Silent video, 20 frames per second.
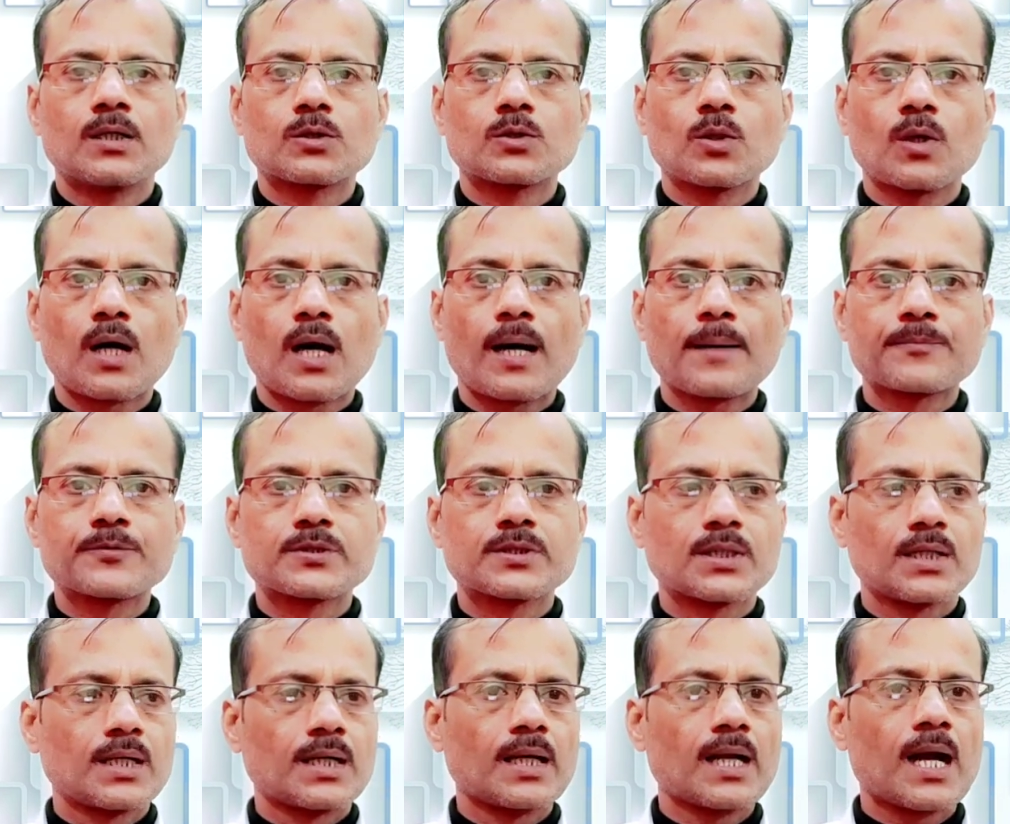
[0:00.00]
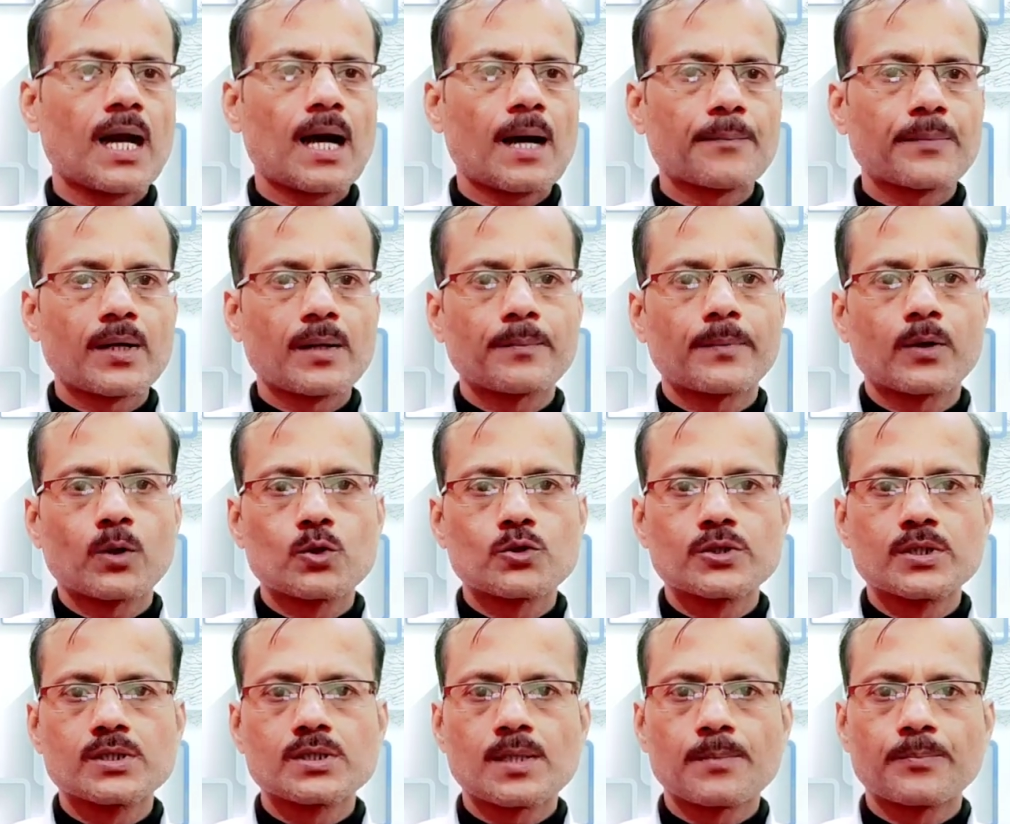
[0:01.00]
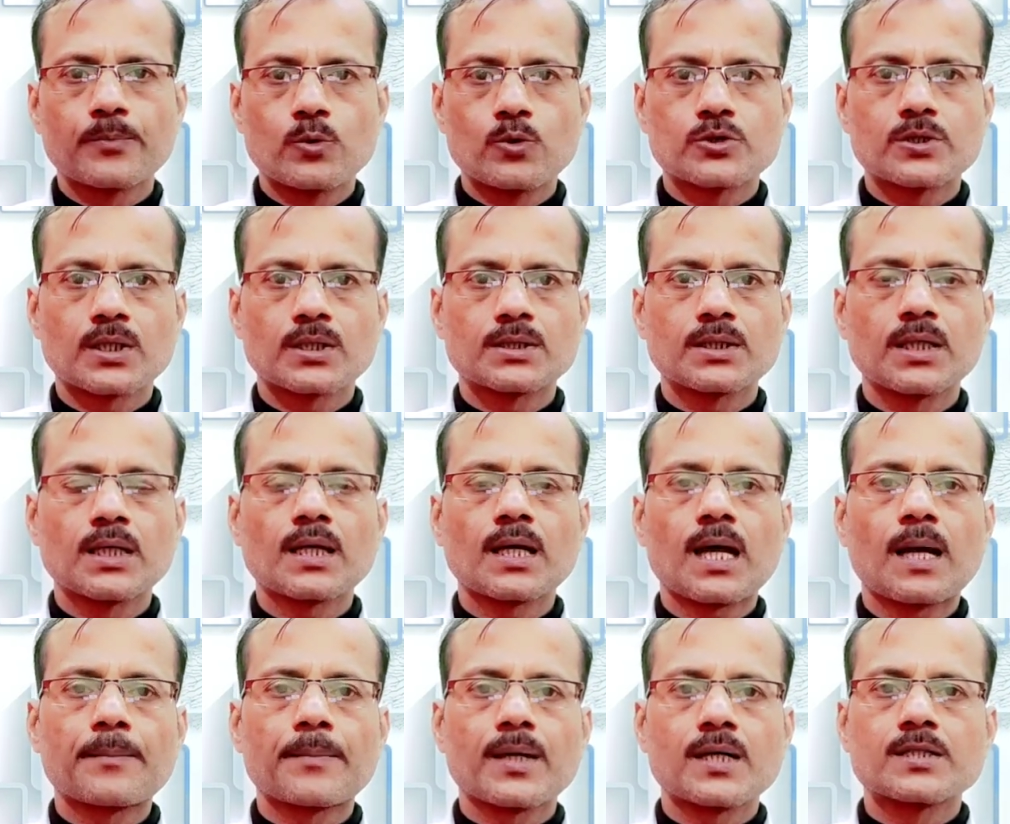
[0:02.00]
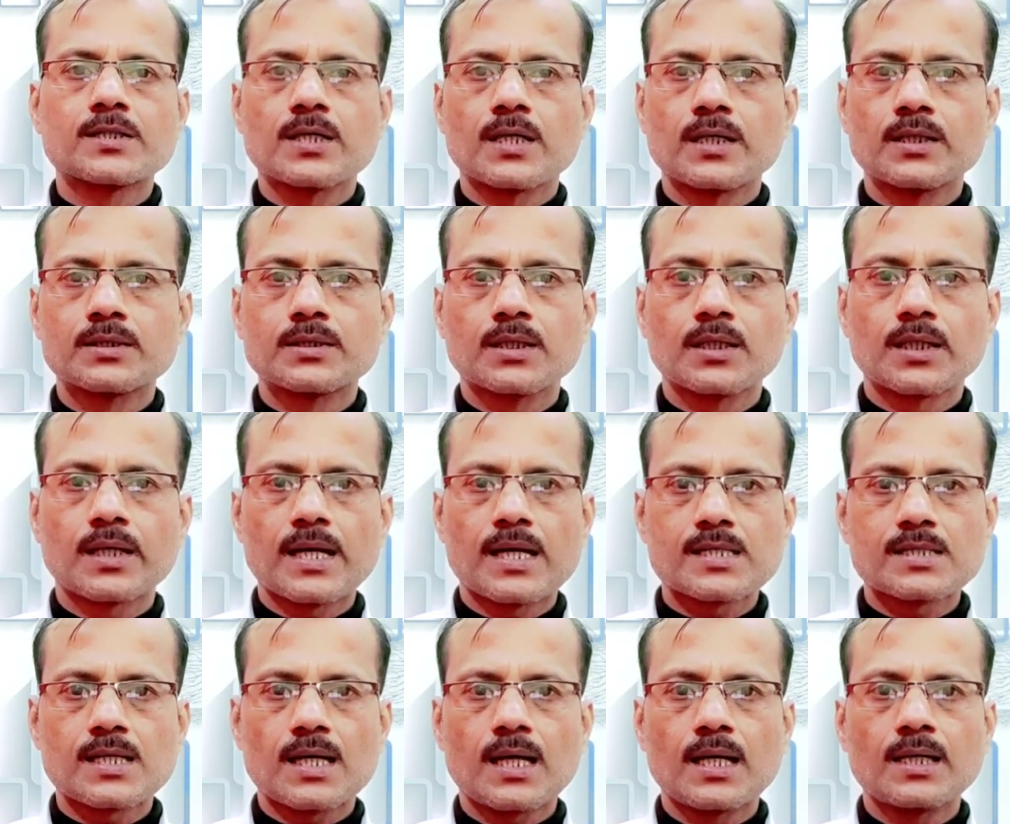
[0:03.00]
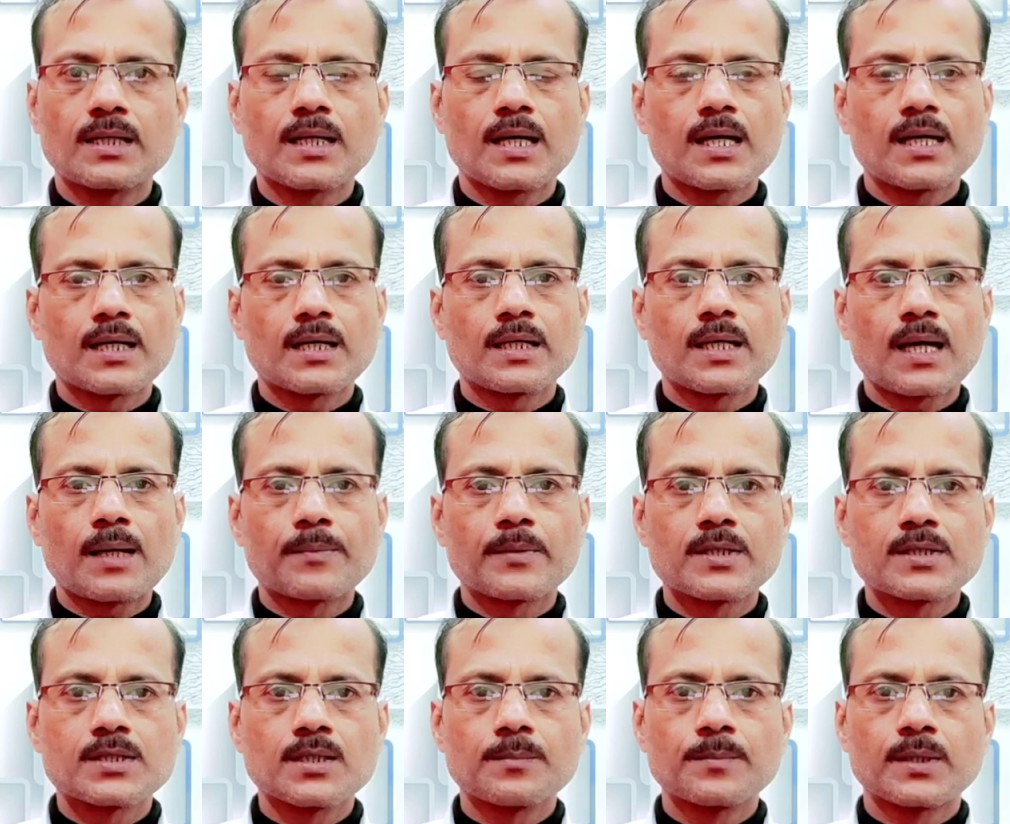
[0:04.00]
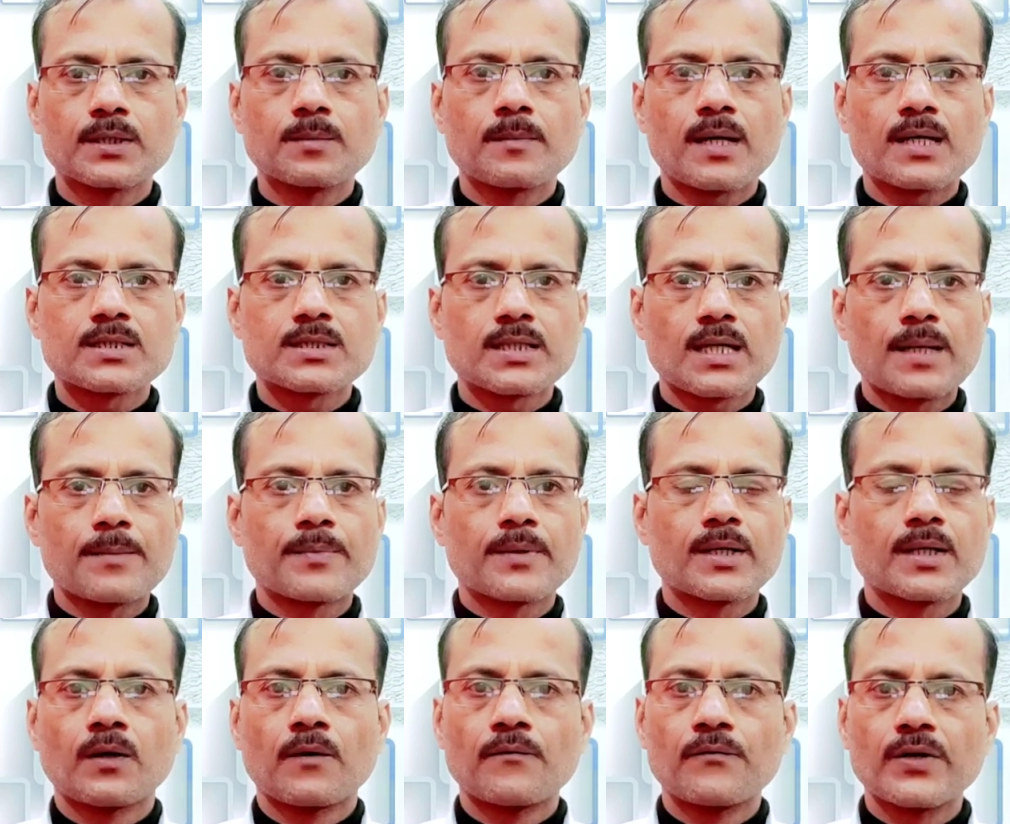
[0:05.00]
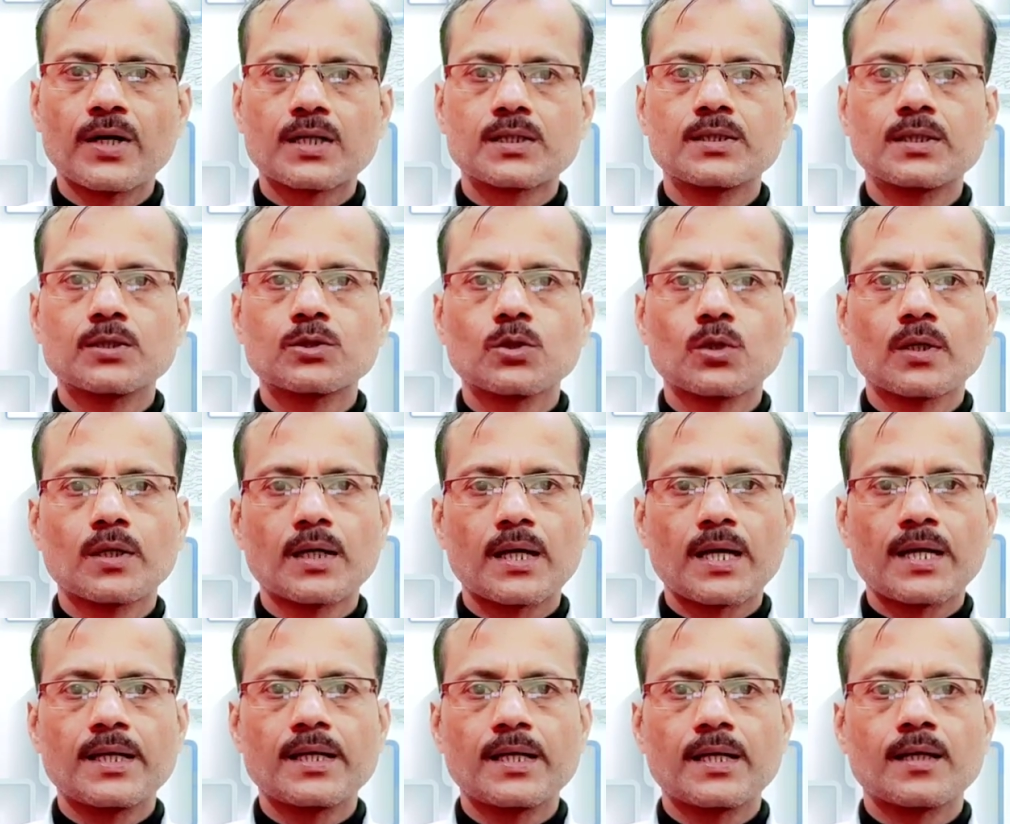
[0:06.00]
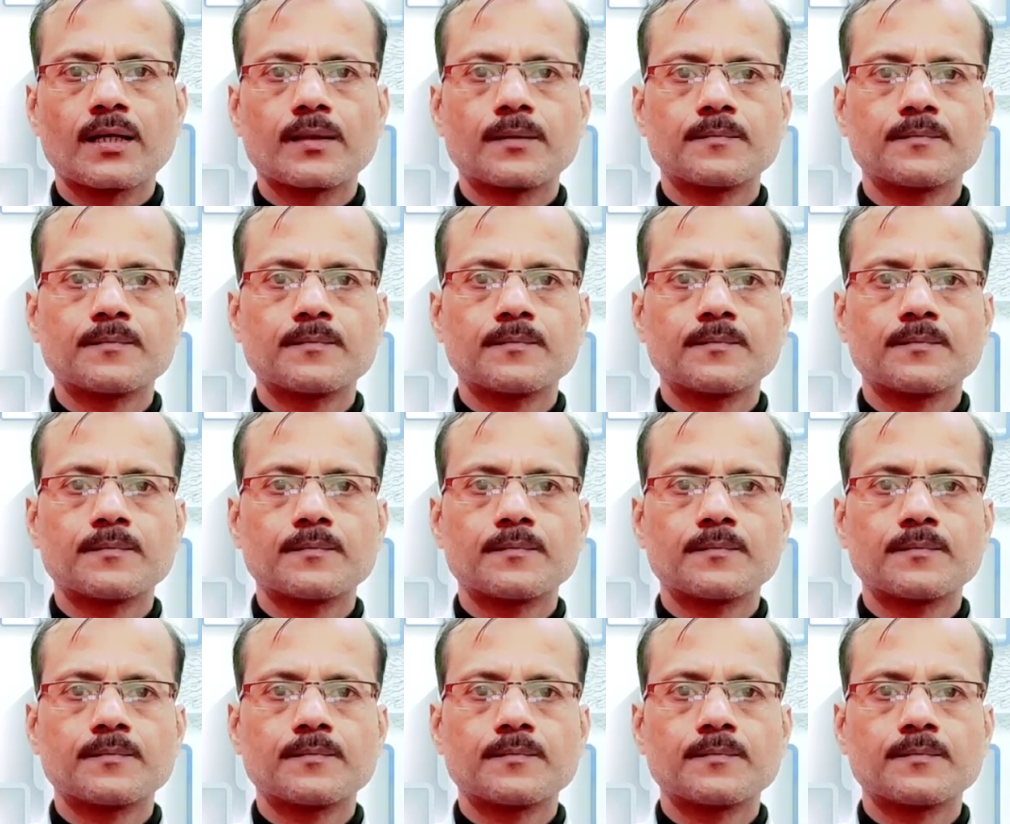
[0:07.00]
तो आपसे या आपके पड़ोसी से पूछ सकते हैं कि आपका चरित्र कैसा है यानी कि आप किसी बदमाश टाइप के व्यक्ति तो नहीं है